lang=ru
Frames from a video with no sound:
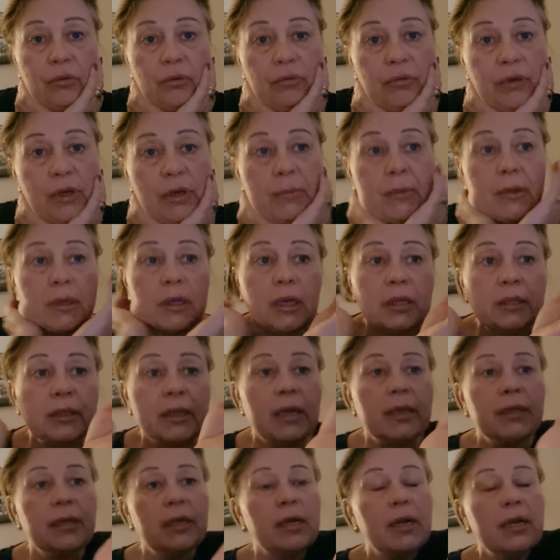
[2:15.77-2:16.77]
то время, когда
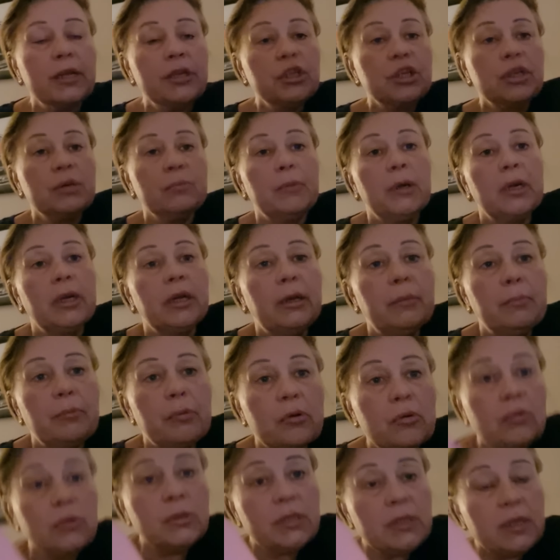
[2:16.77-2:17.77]
они раньше могли
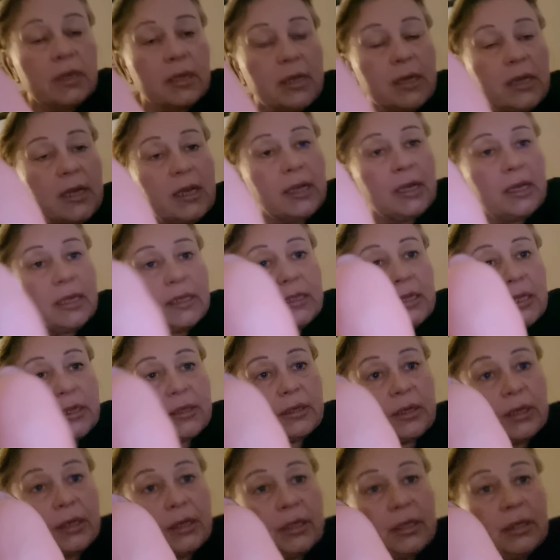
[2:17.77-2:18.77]
просто с
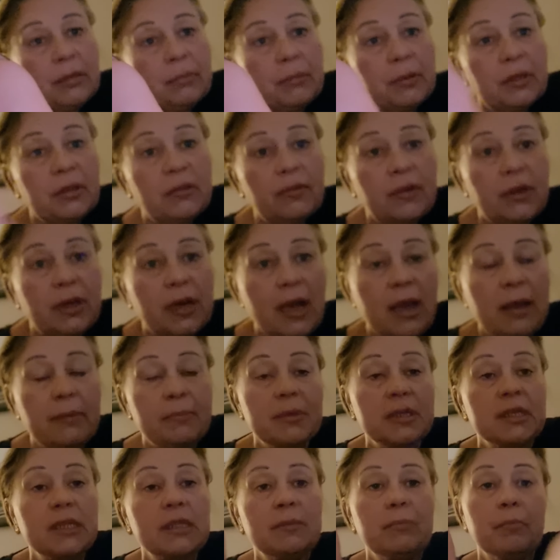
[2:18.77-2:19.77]
открытыми
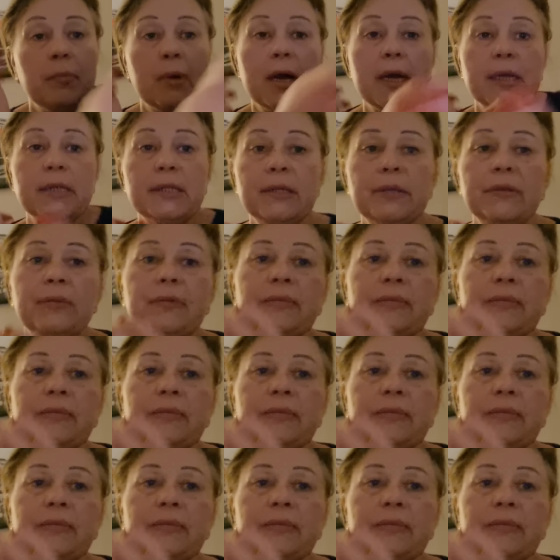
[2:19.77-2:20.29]
дверями спать.